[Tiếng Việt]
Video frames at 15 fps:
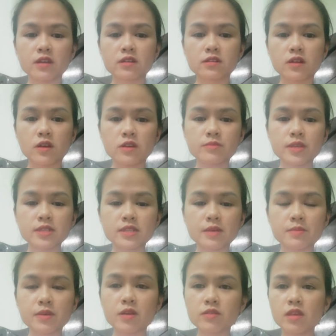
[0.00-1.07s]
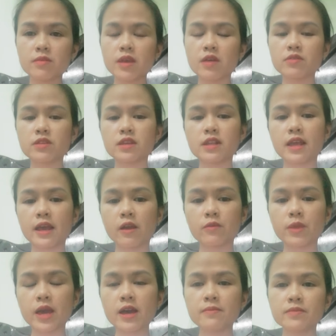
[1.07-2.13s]
rồi, chúng ta xem câu tiếp theo như thế nào
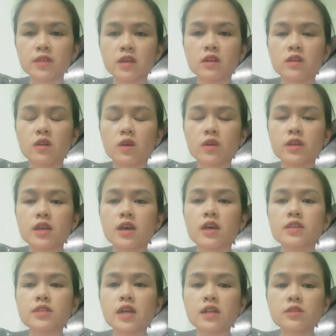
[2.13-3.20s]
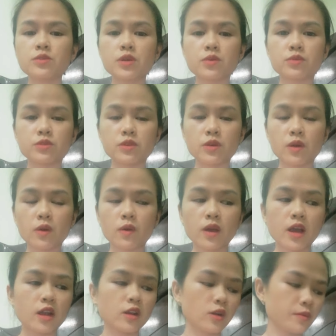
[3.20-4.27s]
nhé. Rồi, được cùng Cunho,
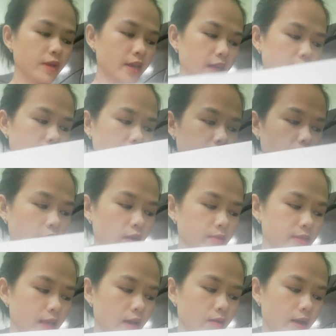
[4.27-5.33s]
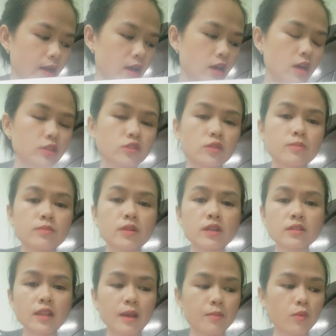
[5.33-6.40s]
lúc này anh này đó làm sao ạ? Tôi rất
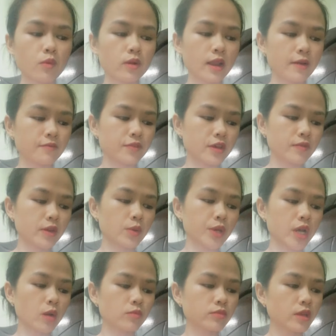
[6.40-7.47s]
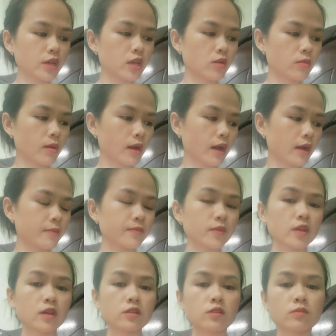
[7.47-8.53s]
là muốn làm việc với quý công ty đúng không ạ?
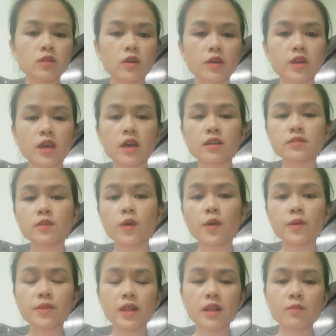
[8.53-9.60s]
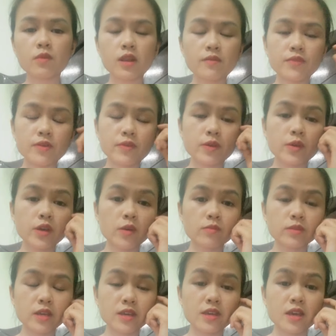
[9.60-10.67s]
Đúng rồi, tôi rất là muốn làm việc với quý công
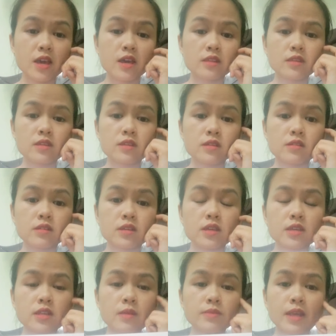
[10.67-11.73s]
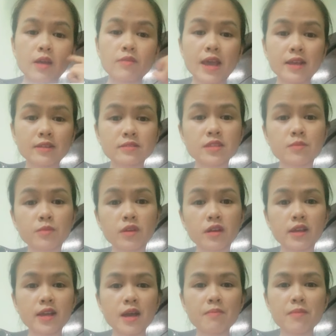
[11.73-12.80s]
ty Thì người kia sẽ làm sao? Đang tìm người
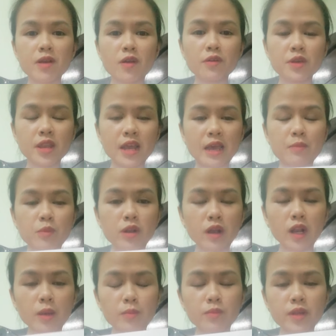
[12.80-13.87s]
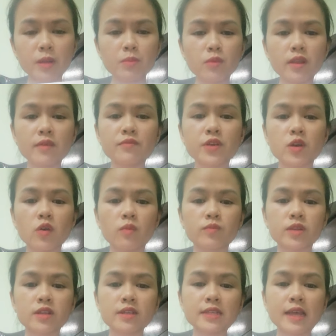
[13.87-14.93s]
gấp mà có người này muốn nói là rất muốn làm việc cùng thế
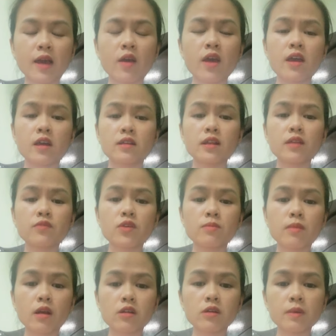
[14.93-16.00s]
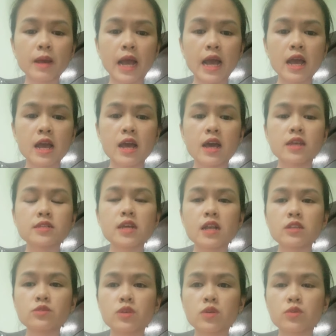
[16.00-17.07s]
đó sao? Rất là vui mừng đúng không ạ? được cùng
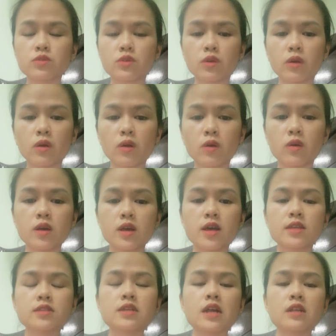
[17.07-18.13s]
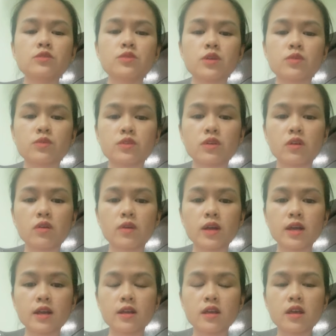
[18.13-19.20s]
de Cunho, được cùng Cunho
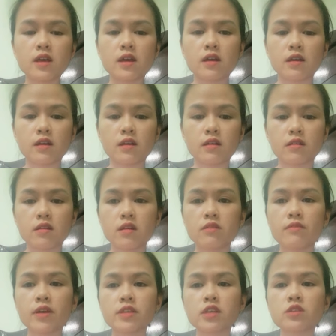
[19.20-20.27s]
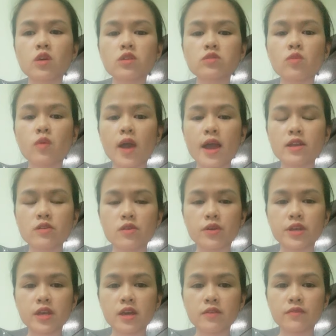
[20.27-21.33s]
ha à, Vậy thì tốt quá rồi
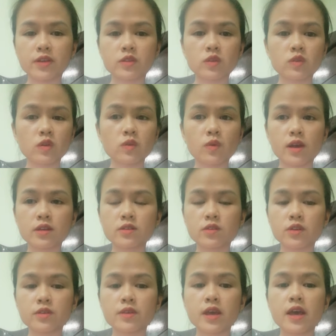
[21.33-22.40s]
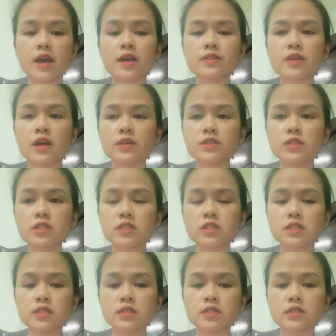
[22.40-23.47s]
ha, vậy thì tốt quá rồi Tháng xin
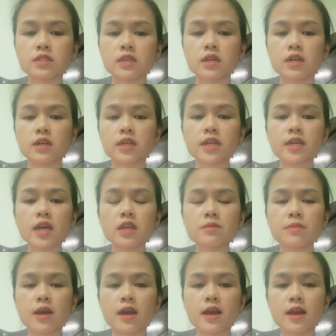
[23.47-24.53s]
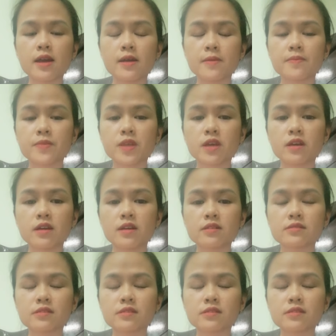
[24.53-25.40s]
ơn, cái cách mà à,